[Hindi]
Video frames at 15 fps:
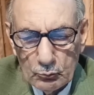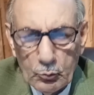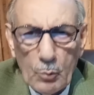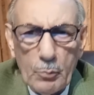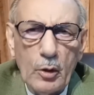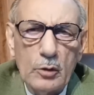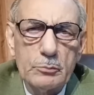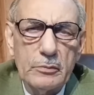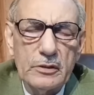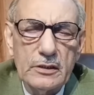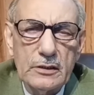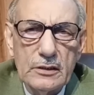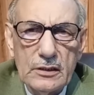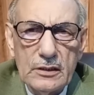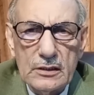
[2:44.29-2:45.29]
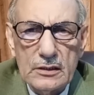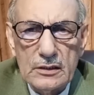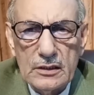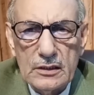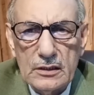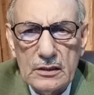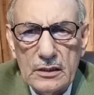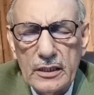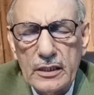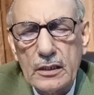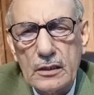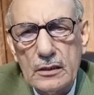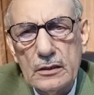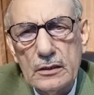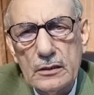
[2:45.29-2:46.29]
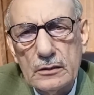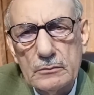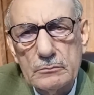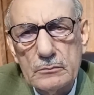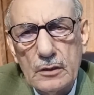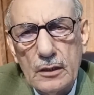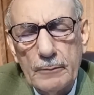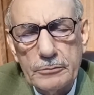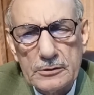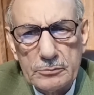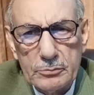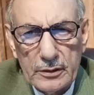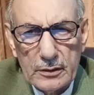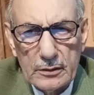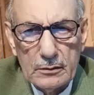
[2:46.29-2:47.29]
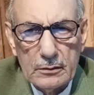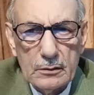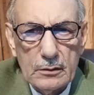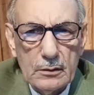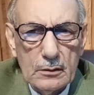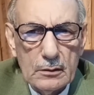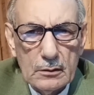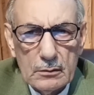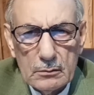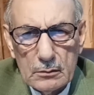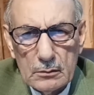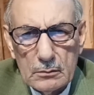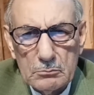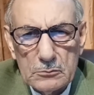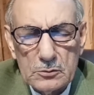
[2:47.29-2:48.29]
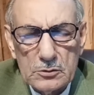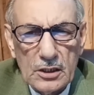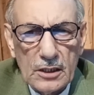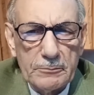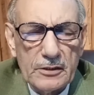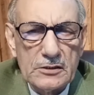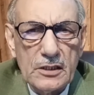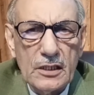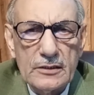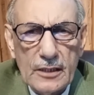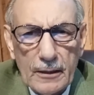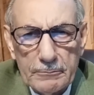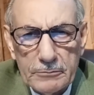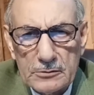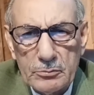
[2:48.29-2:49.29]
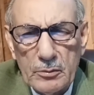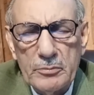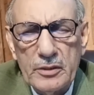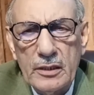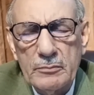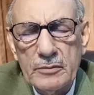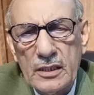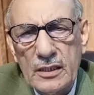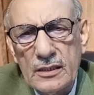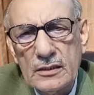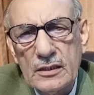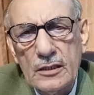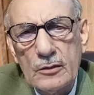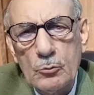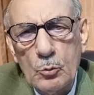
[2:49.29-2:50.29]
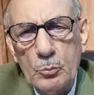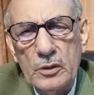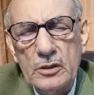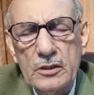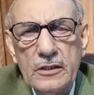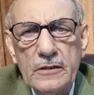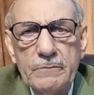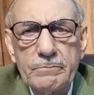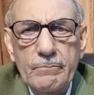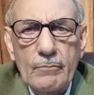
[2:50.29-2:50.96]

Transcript: वो बहुत बड़ी इनकी एक आपस में जान पहचान या आपस में मिलना मिलाना था कुर्बत थी